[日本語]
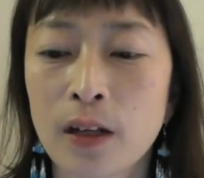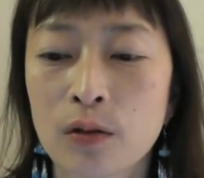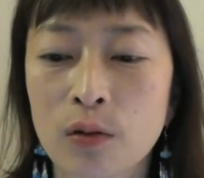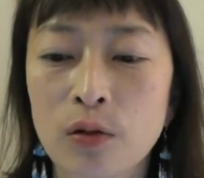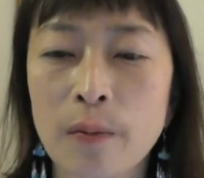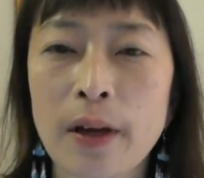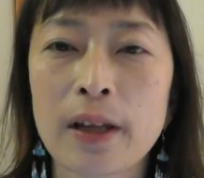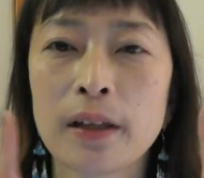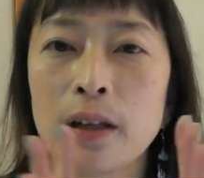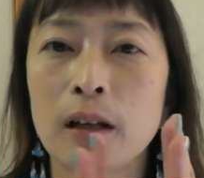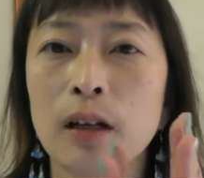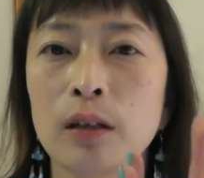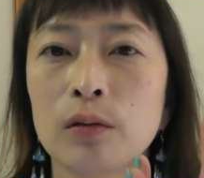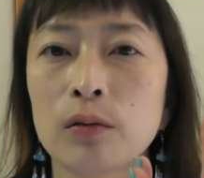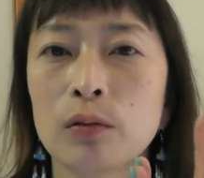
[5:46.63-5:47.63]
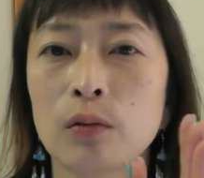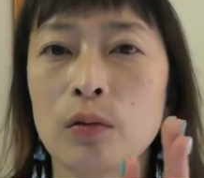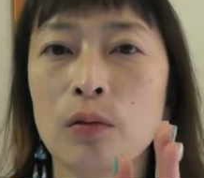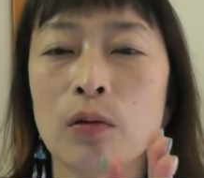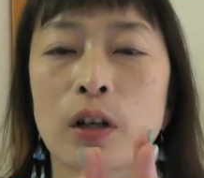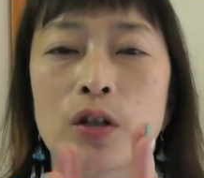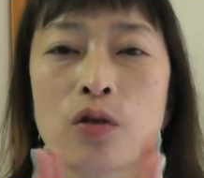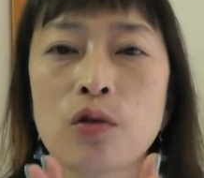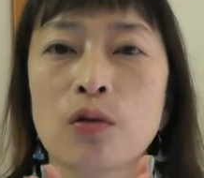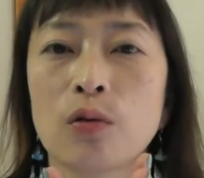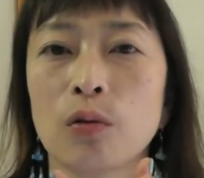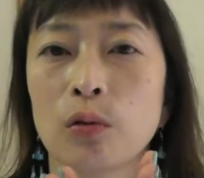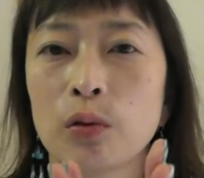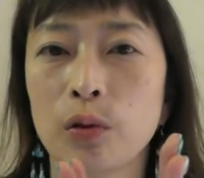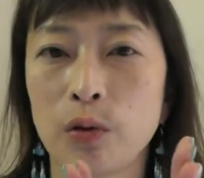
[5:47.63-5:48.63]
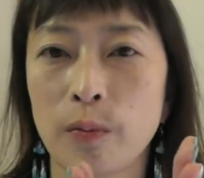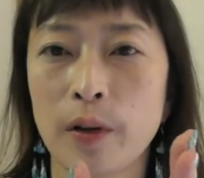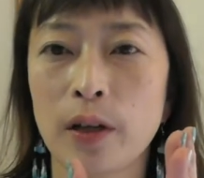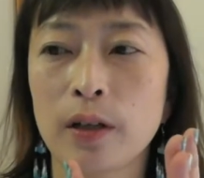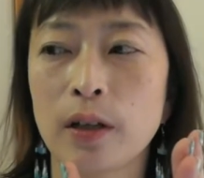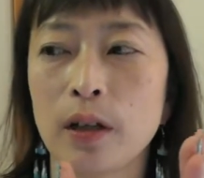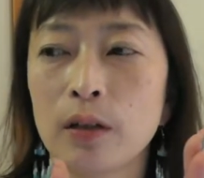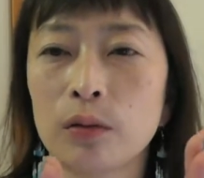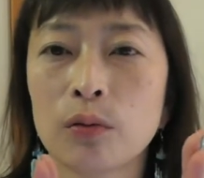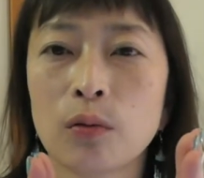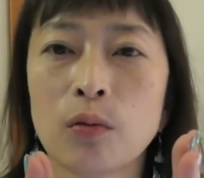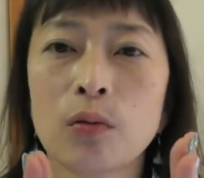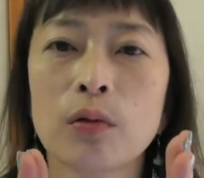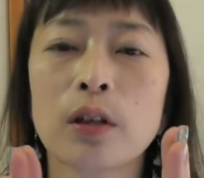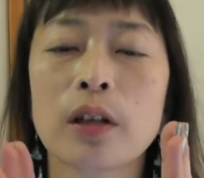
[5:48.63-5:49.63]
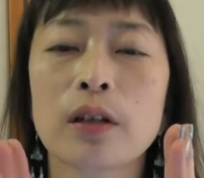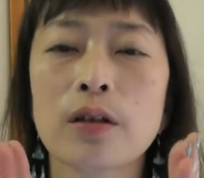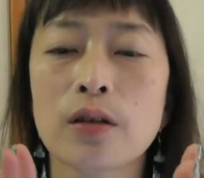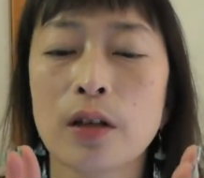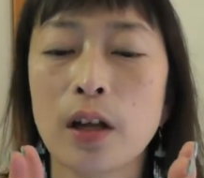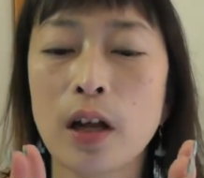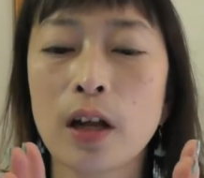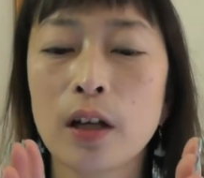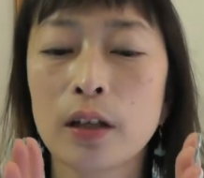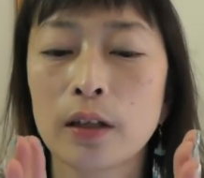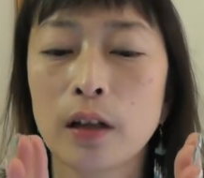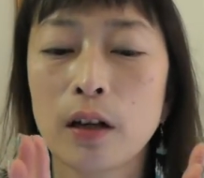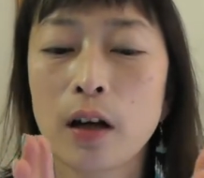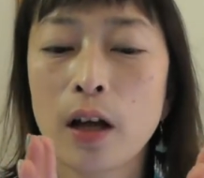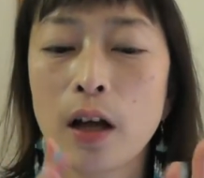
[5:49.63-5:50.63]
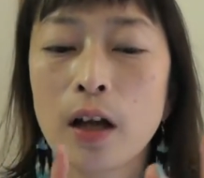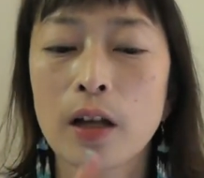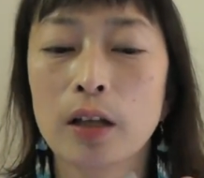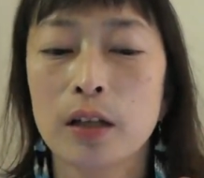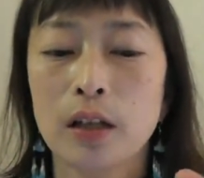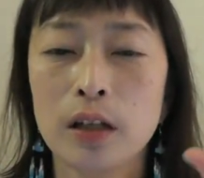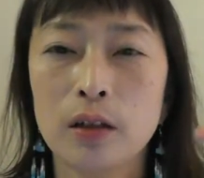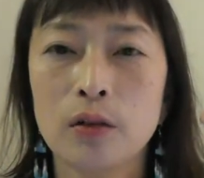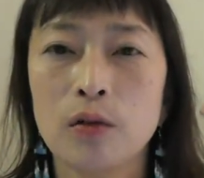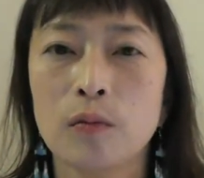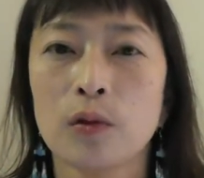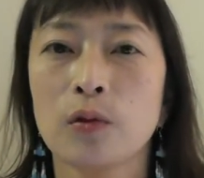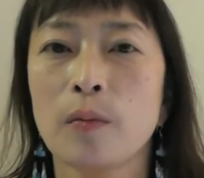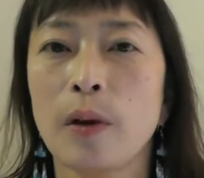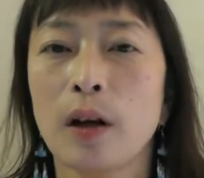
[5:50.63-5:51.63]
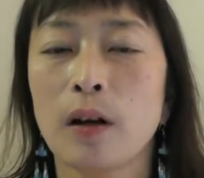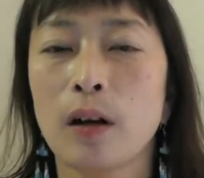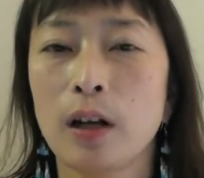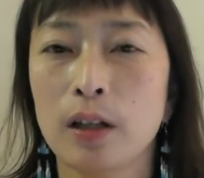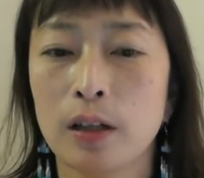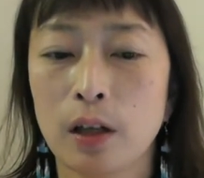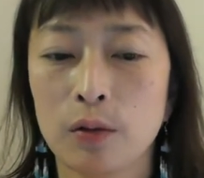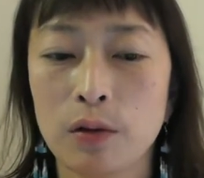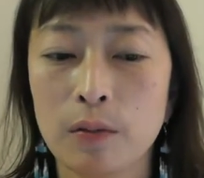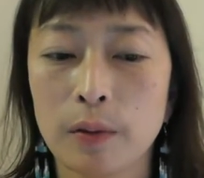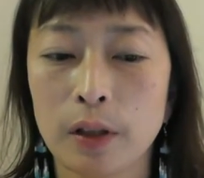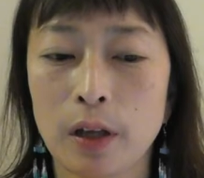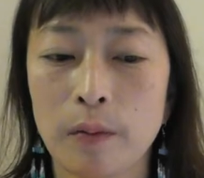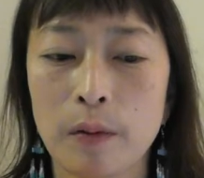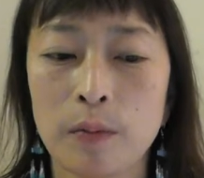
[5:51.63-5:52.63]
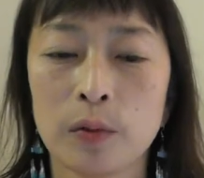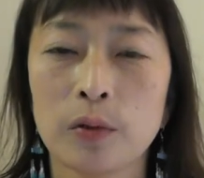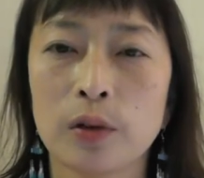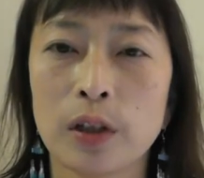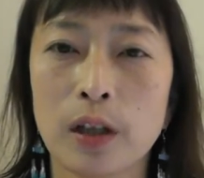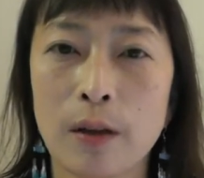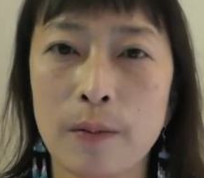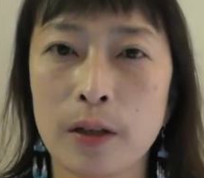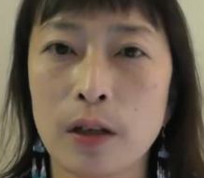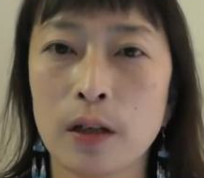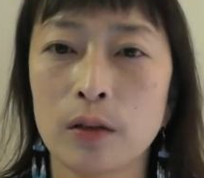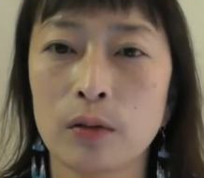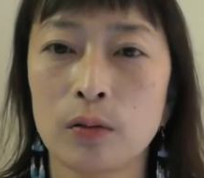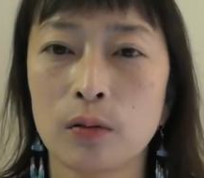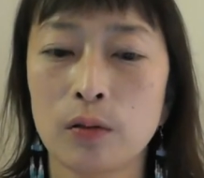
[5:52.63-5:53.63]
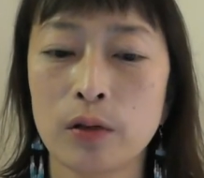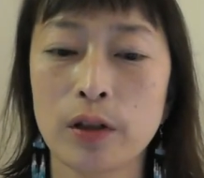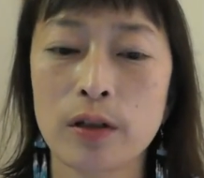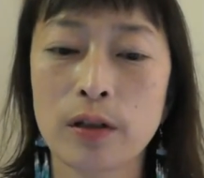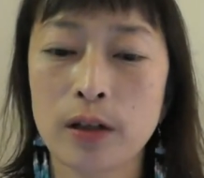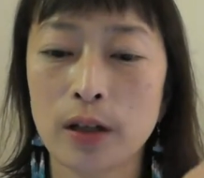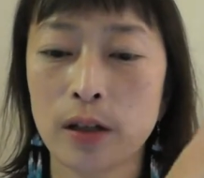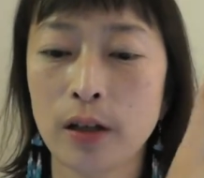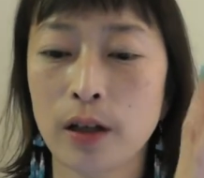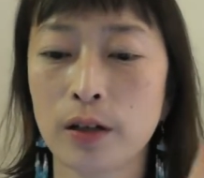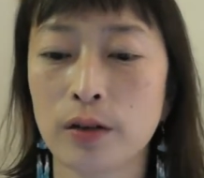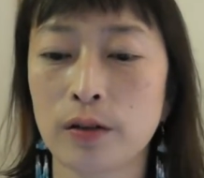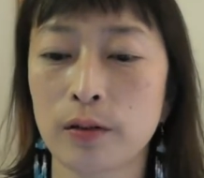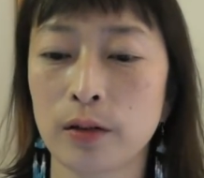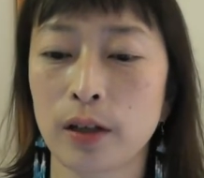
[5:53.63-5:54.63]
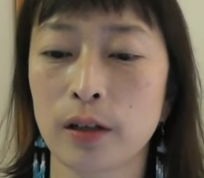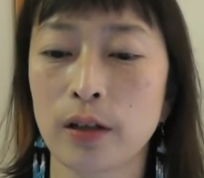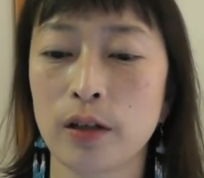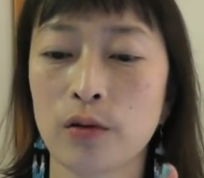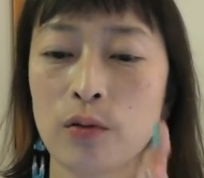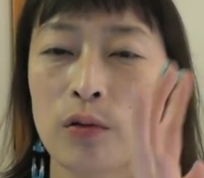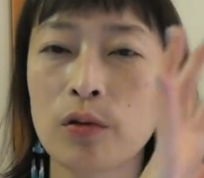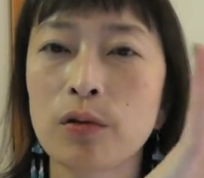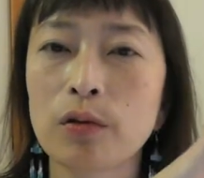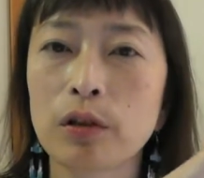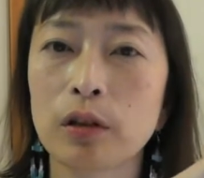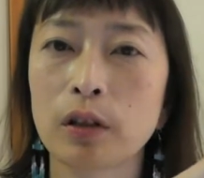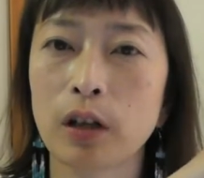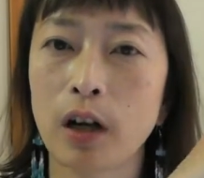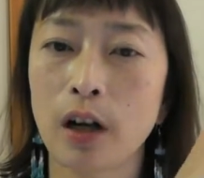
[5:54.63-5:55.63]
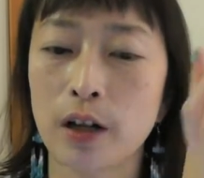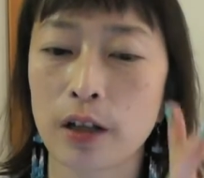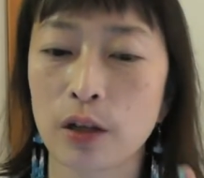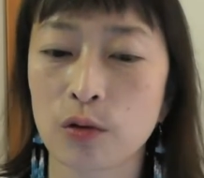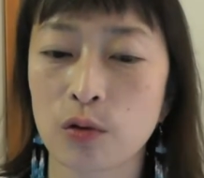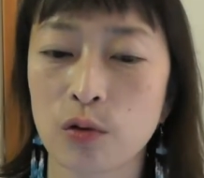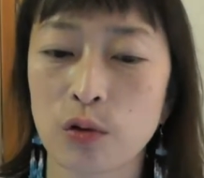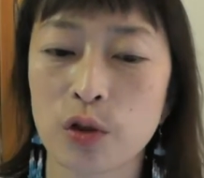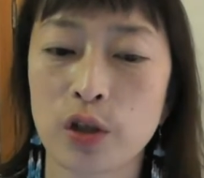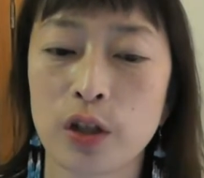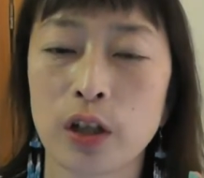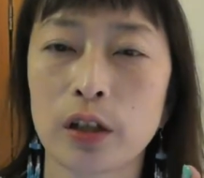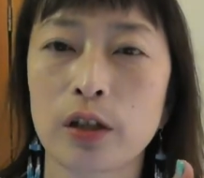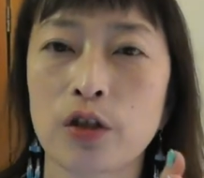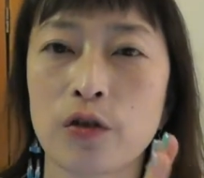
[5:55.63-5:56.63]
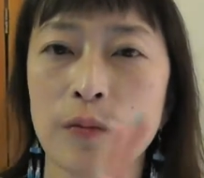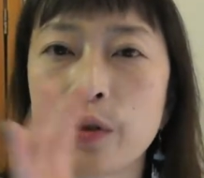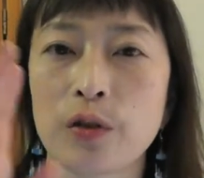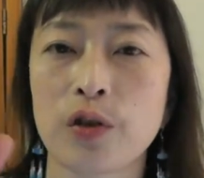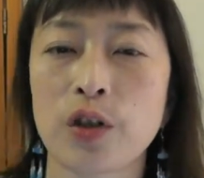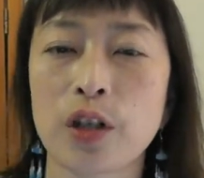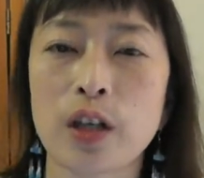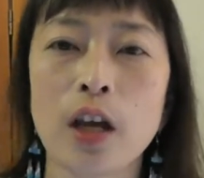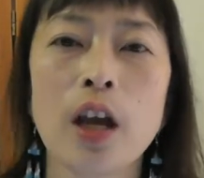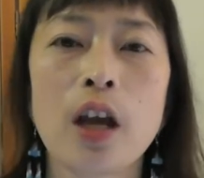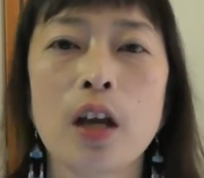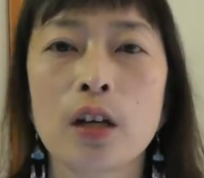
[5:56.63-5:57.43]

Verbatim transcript: その真ん中のところが中陽って呼ばれているところなんですねだから陰のものばっかり例えば食べ物で食べていると陰性体質になってそういう体の調子になってしまうし